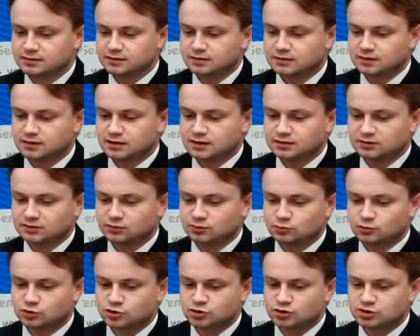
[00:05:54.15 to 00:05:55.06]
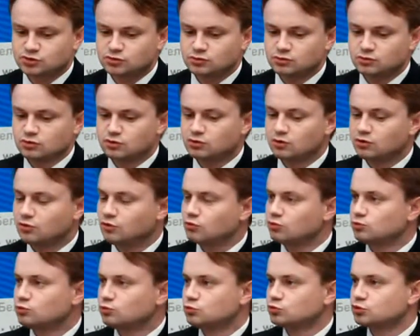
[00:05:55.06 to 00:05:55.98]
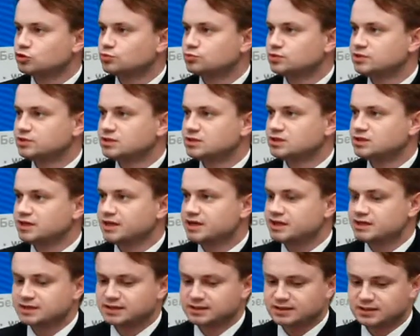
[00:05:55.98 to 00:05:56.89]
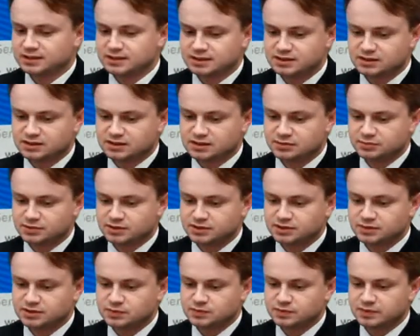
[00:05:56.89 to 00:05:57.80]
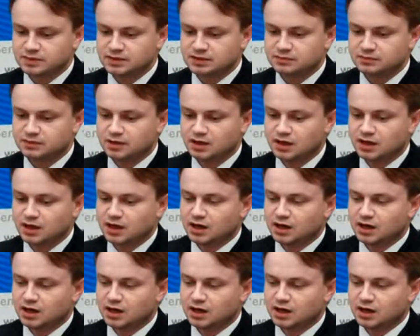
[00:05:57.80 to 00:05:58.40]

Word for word: Э, как ты думаешь, насколько он может быть интересен российским бизнесменам,